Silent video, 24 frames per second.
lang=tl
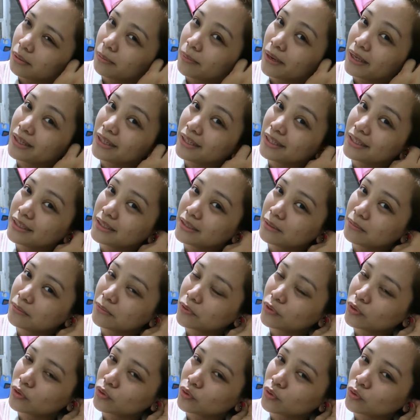Manirisin
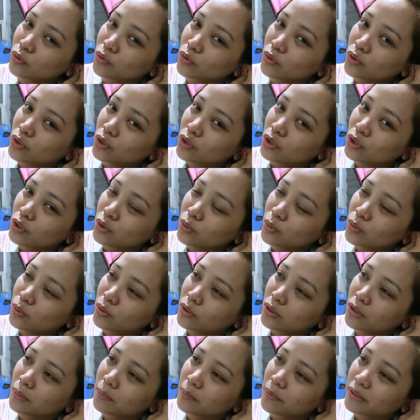ko to. Yung
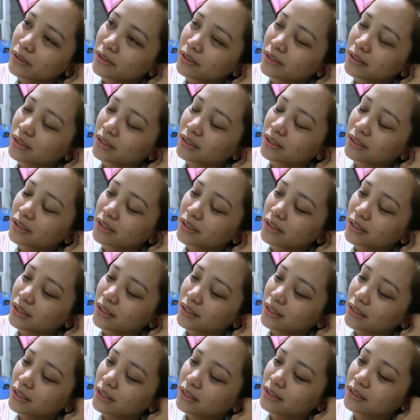kapag
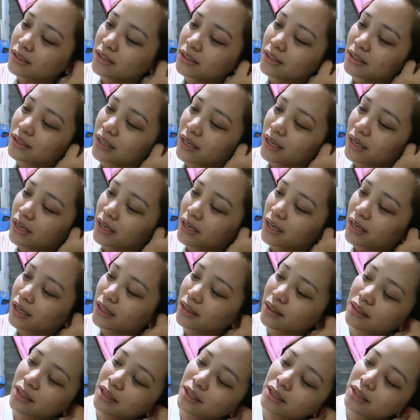naglilinis ng tenga,
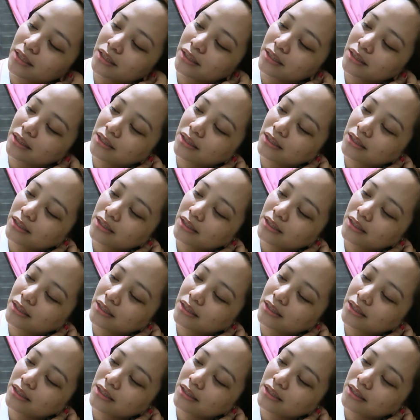nakatilt.